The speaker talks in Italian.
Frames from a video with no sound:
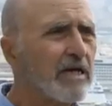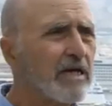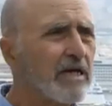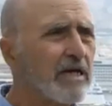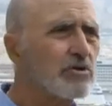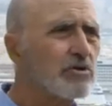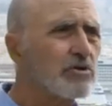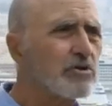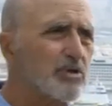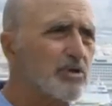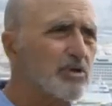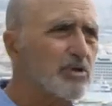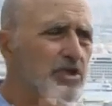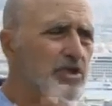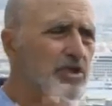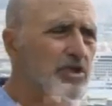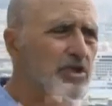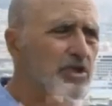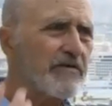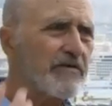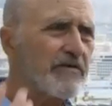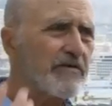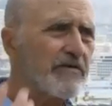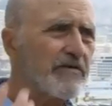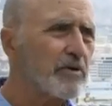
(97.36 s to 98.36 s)
non sono
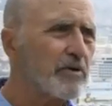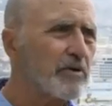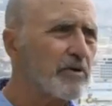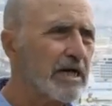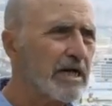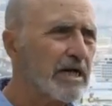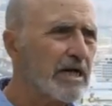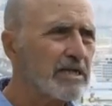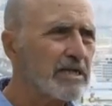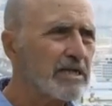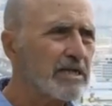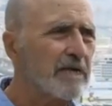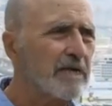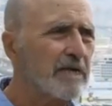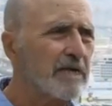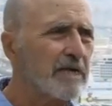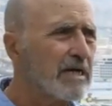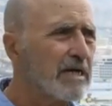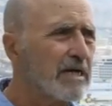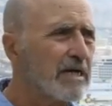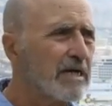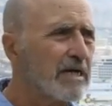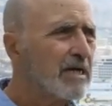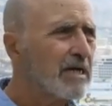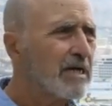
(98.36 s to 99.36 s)
cifre importanti, ma
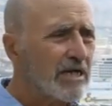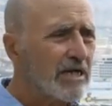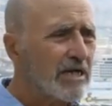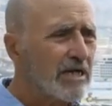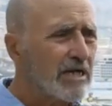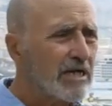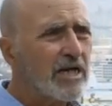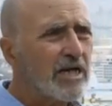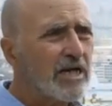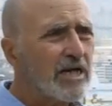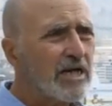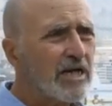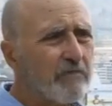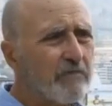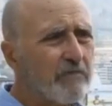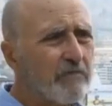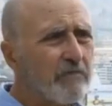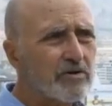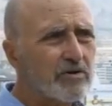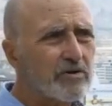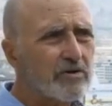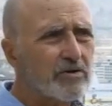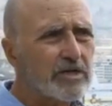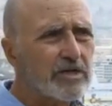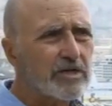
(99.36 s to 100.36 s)
dato che le polveri
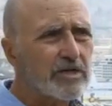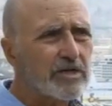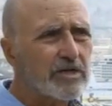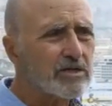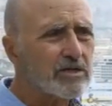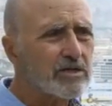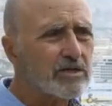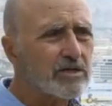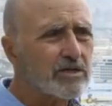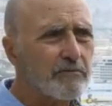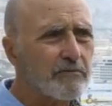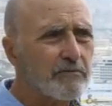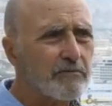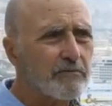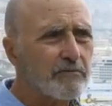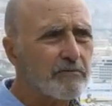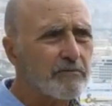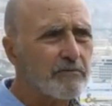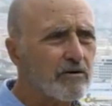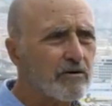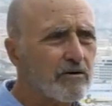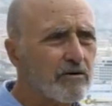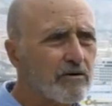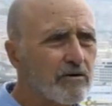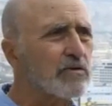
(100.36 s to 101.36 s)
sottili sono
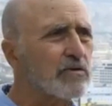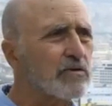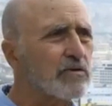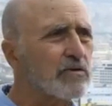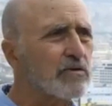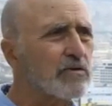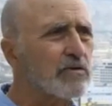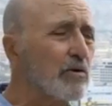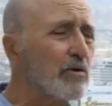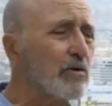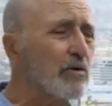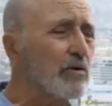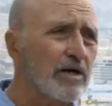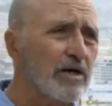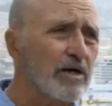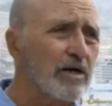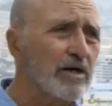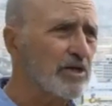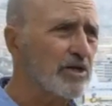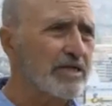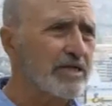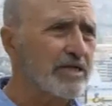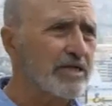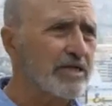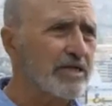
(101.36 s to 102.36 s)
pericolose a qualunque
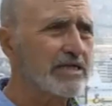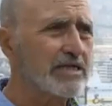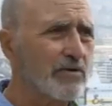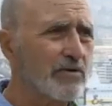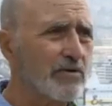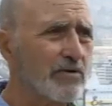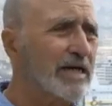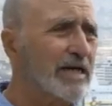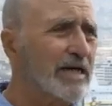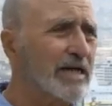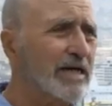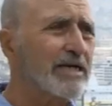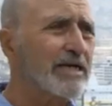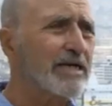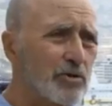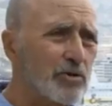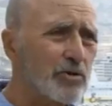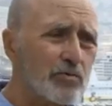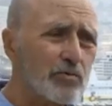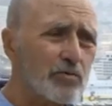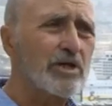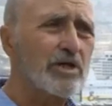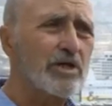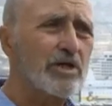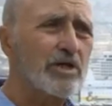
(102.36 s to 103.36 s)
concentrazione, anche
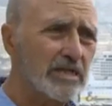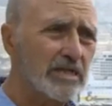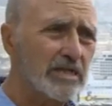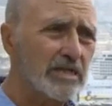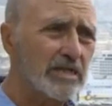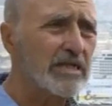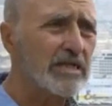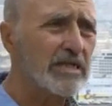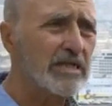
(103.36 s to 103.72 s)
sotto i limiti di